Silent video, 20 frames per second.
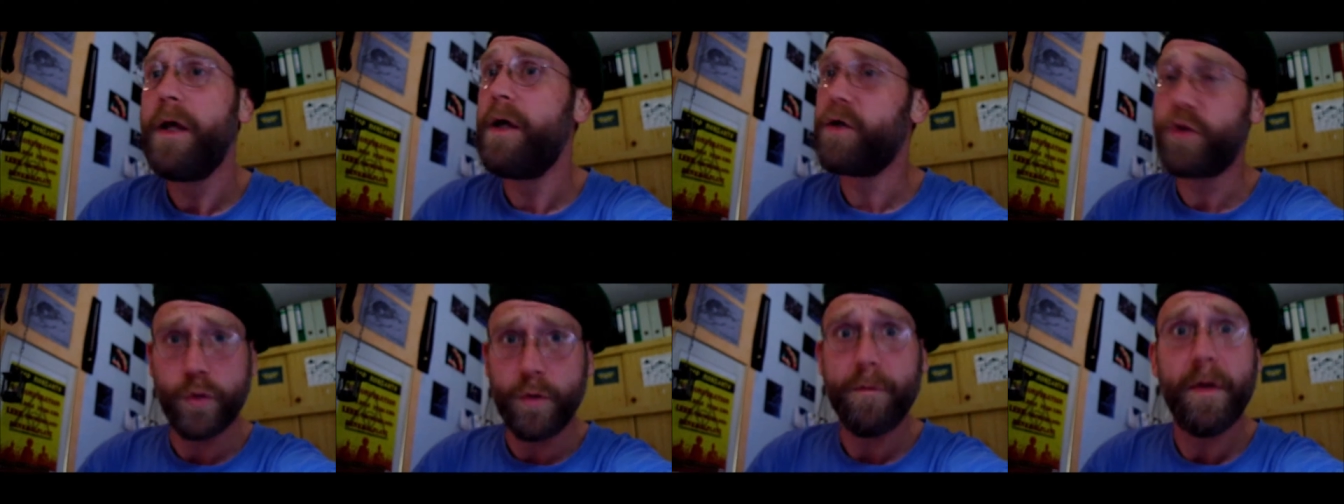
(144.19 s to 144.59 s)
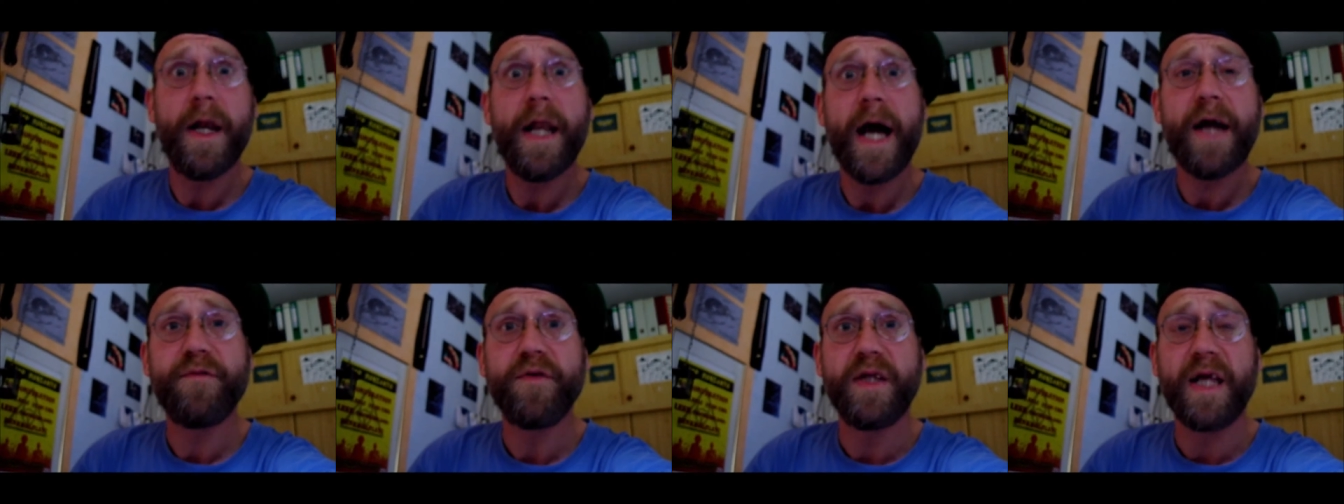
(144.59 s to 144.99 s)
Tut mir
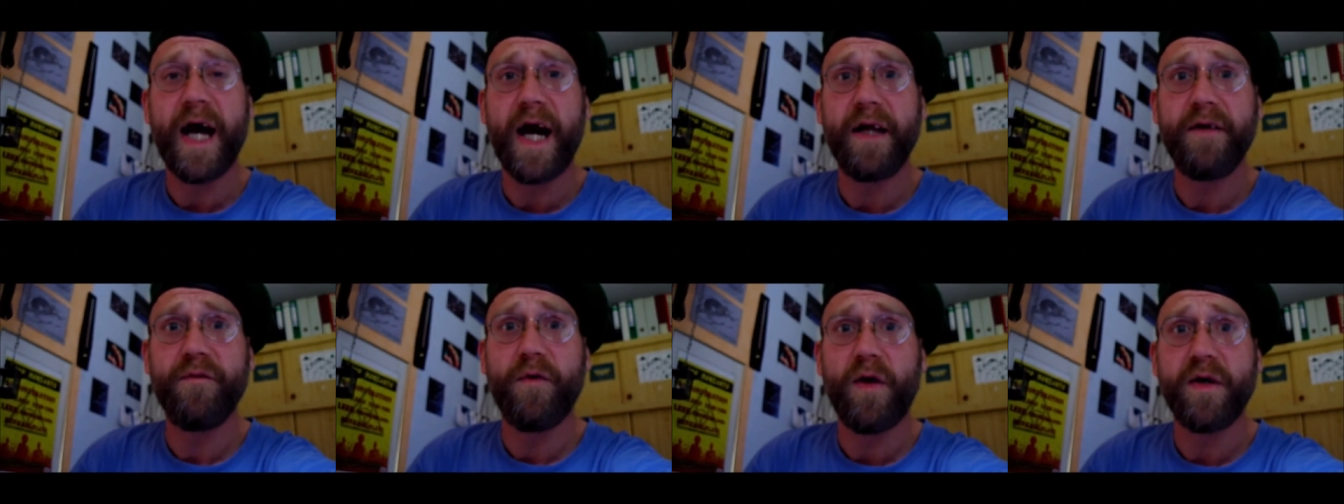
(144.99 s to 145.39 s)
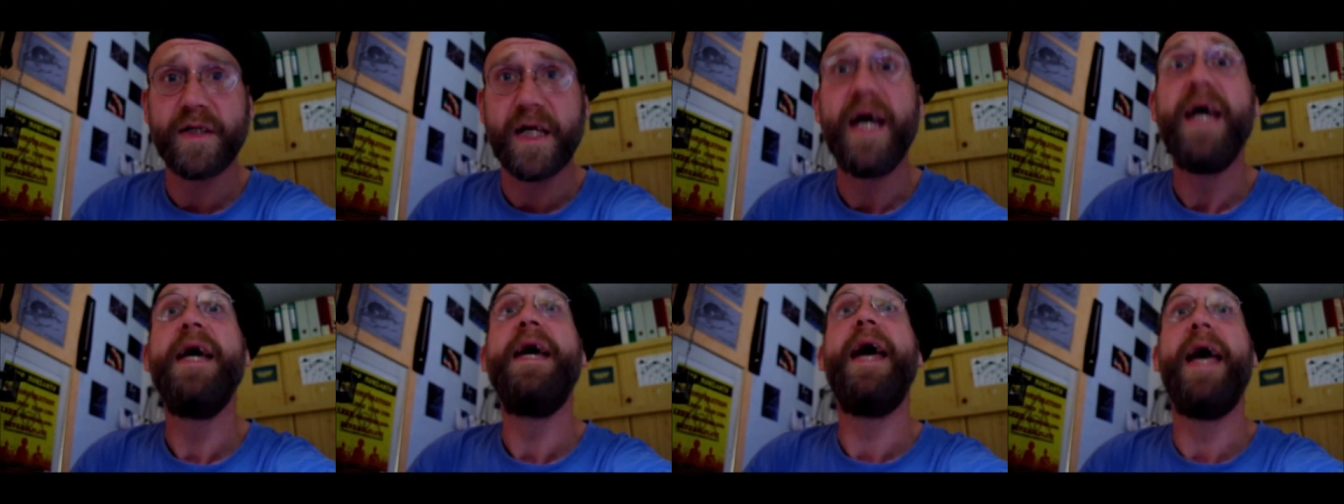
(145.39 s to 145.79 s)
leid für die harten
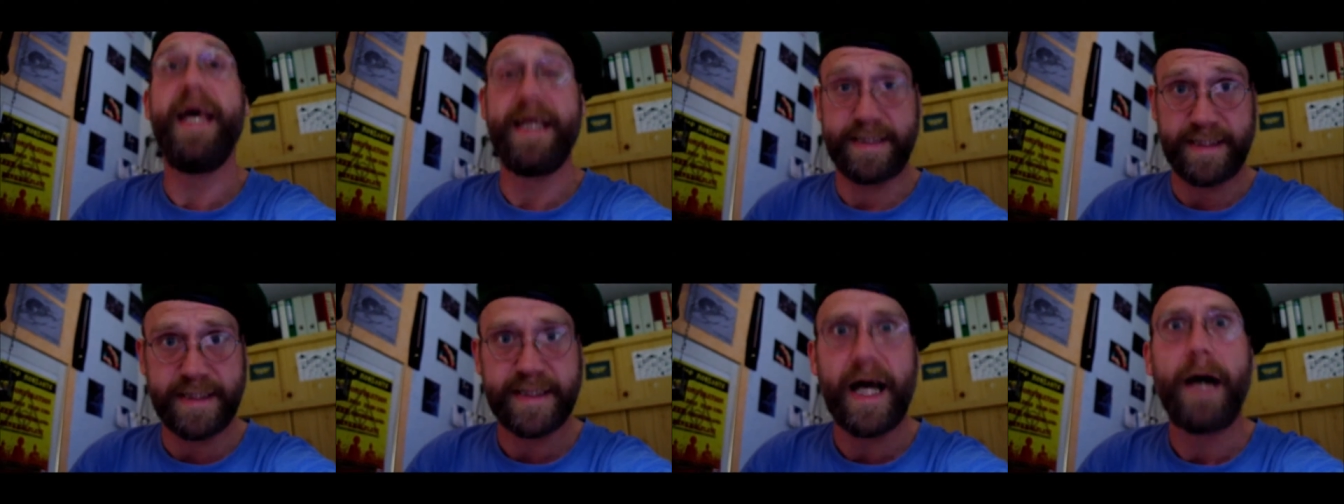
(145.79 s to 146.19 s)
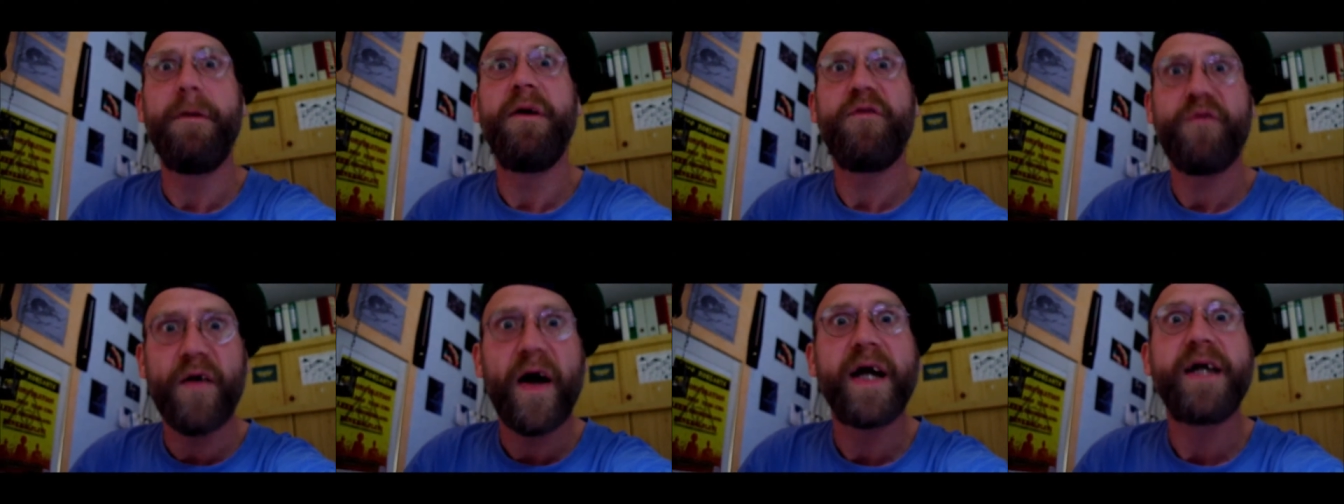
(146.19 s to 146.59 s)
Worte. Es ist
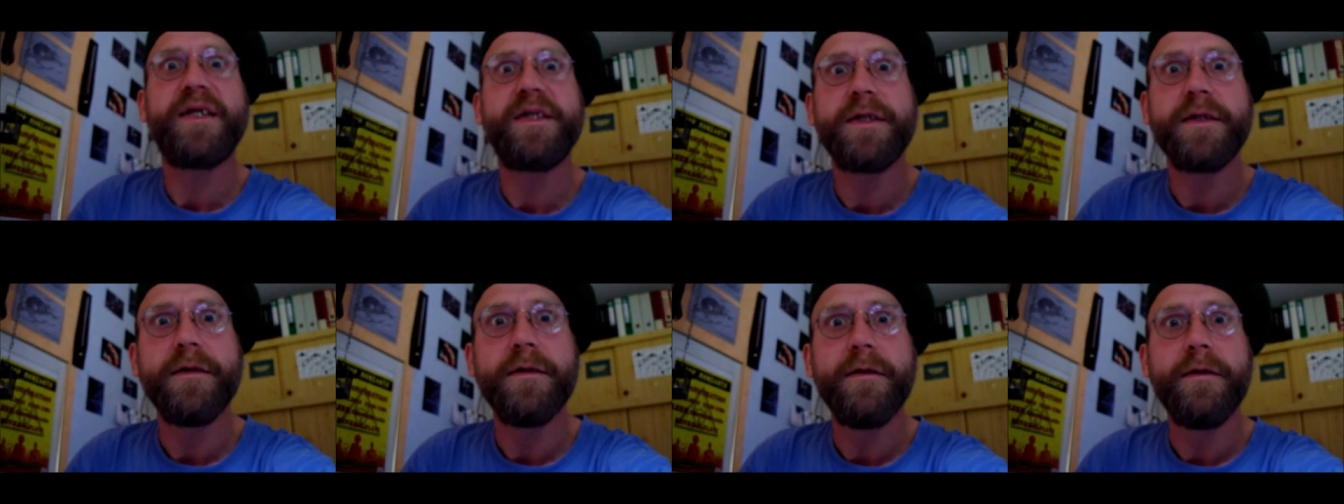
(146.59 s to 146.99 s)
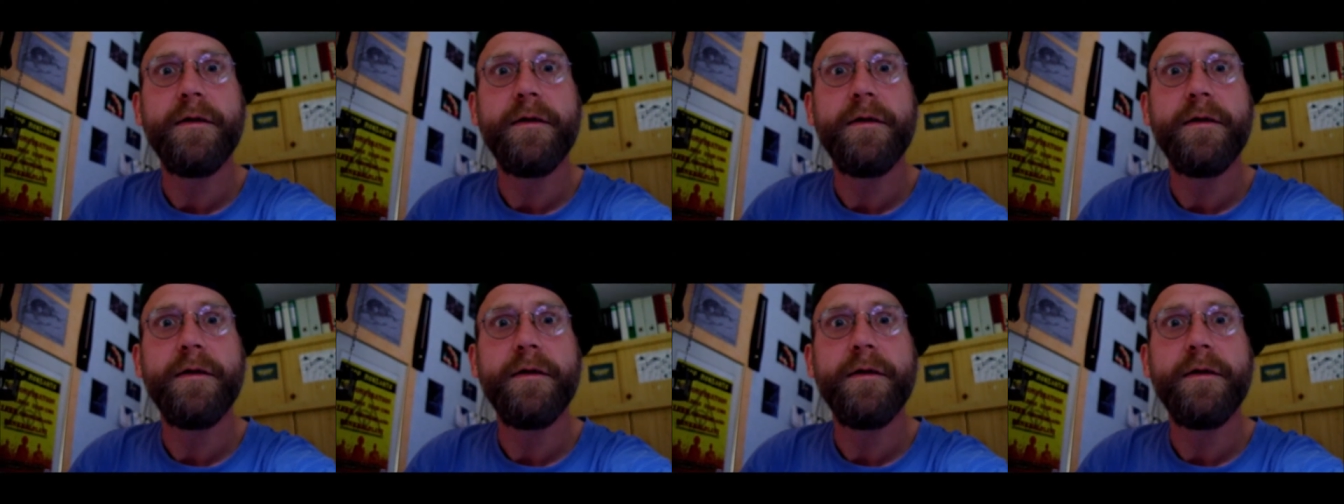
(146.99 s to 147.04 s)
aber Fakt.